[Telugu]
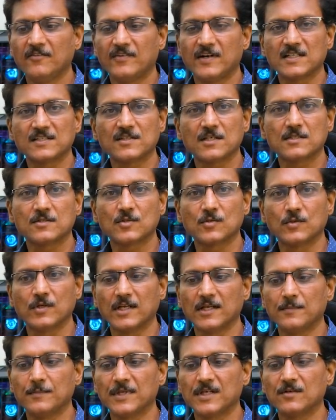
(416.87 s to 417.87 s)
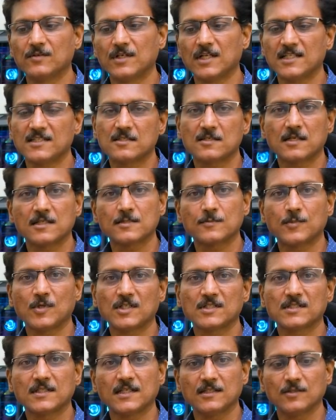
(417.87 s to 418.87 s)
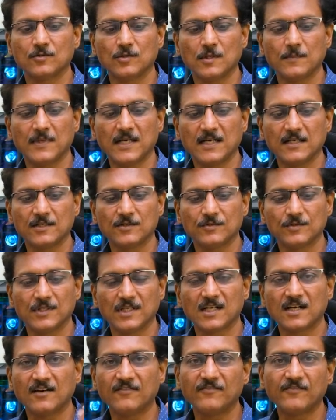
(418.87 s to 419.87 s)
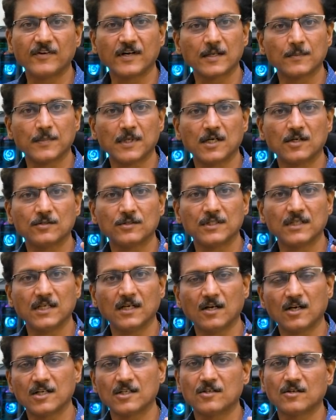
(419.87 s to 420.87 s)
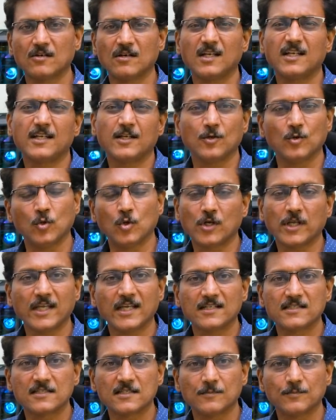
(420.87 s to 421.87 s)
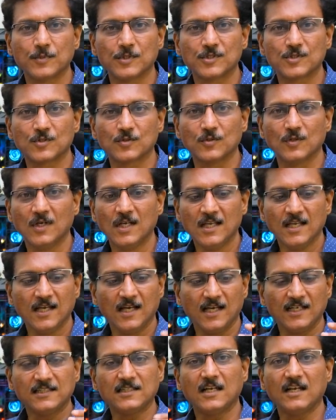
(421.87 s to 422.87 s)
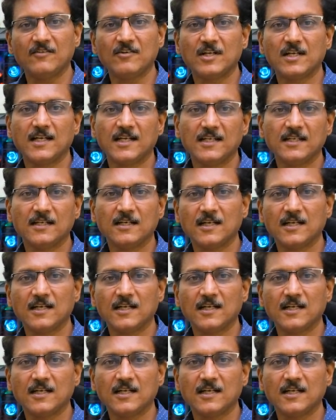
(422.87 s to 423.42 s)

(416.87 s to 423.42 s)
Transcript: ఫంక్షన్స్ ఉన్నాయి మీకు టచ్ రెస్పాన్స్ అది కూడా బాగానే ఉంది కంఫర్ట్ కంఫర్ట్ బాగుంది ఆడియో క్వాలిటీ ఓకే అని చెప్పొచ్చు అయితే లెవెన్ నైంటీ